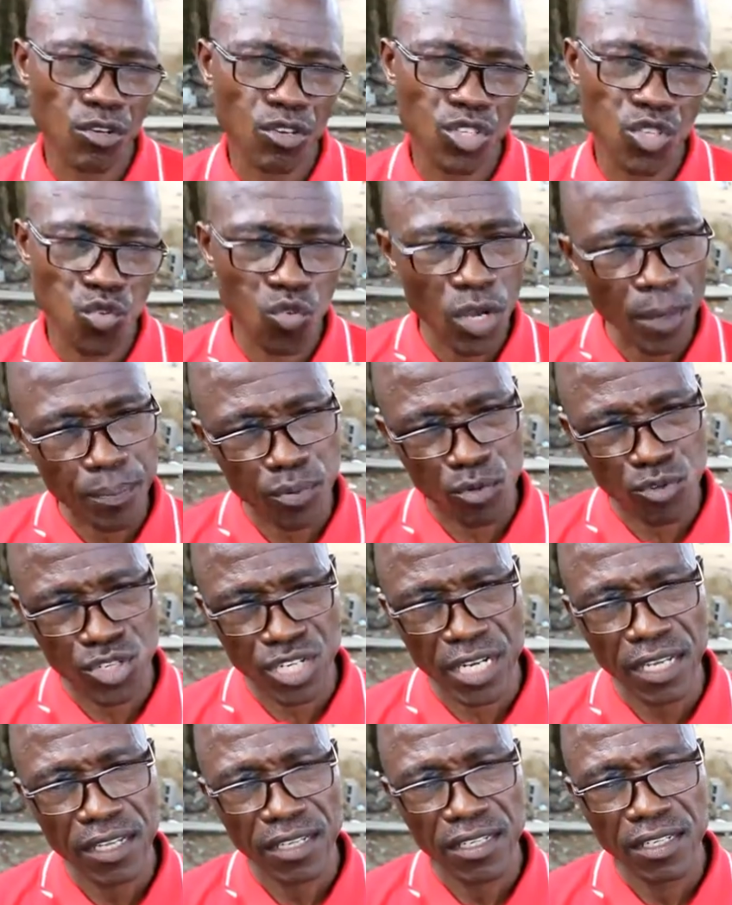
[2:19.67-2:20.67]
le 3
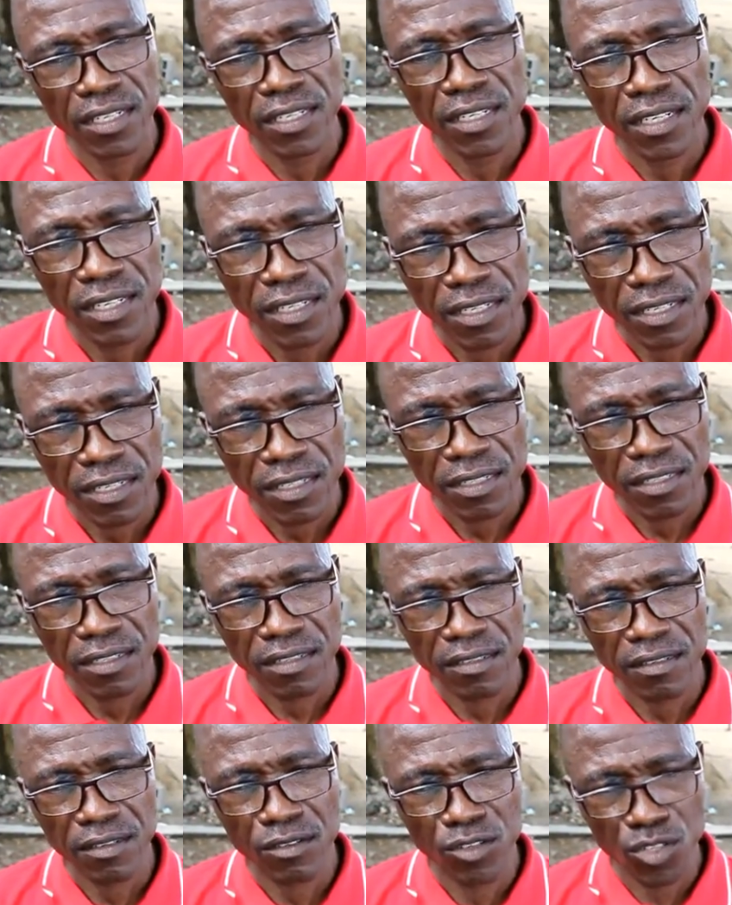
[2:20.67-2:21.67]
prochain,
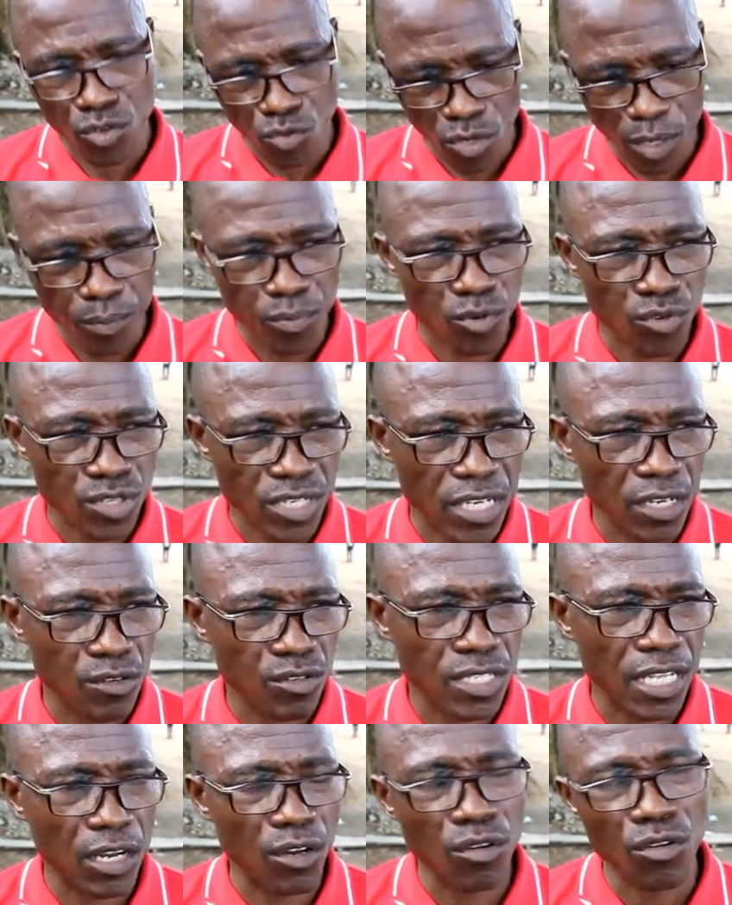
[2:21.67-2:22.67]
le prochain,
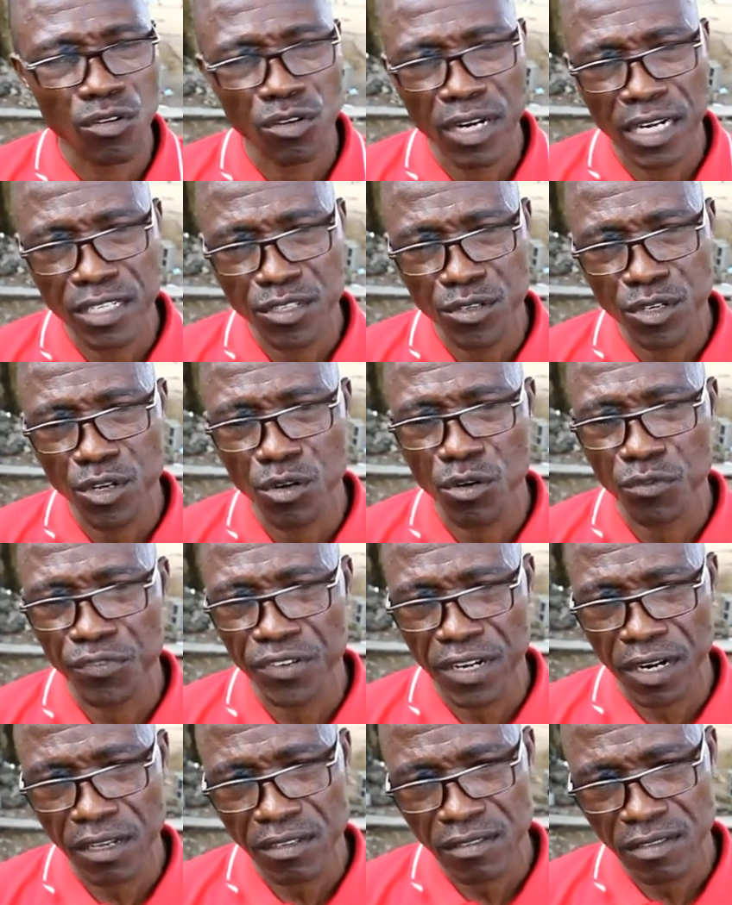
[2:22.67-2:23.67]
nous allons organiser une
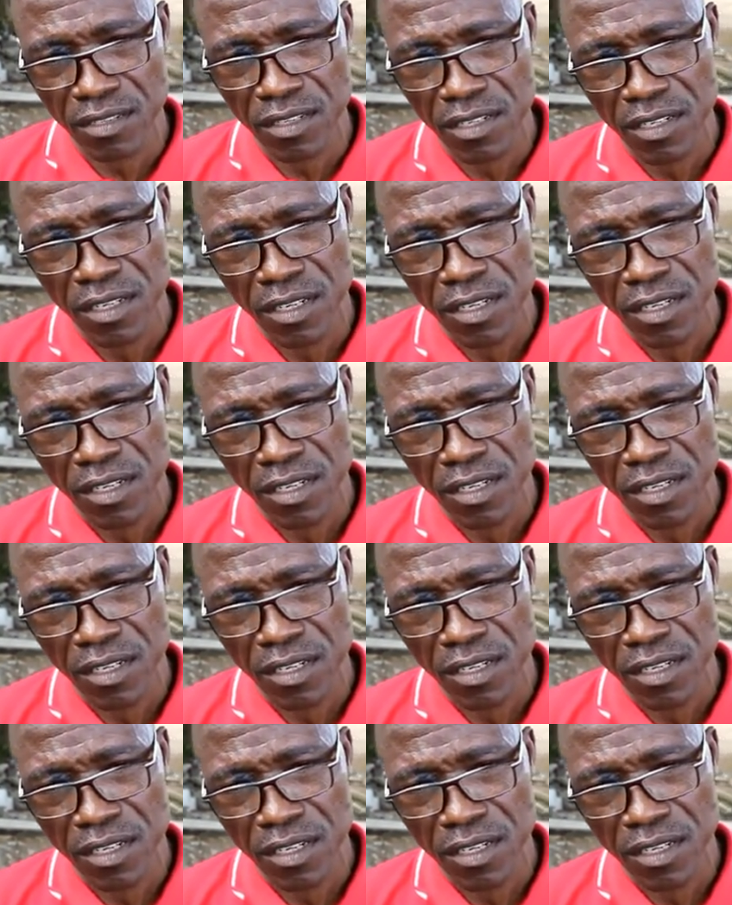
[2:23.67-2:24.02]
conférence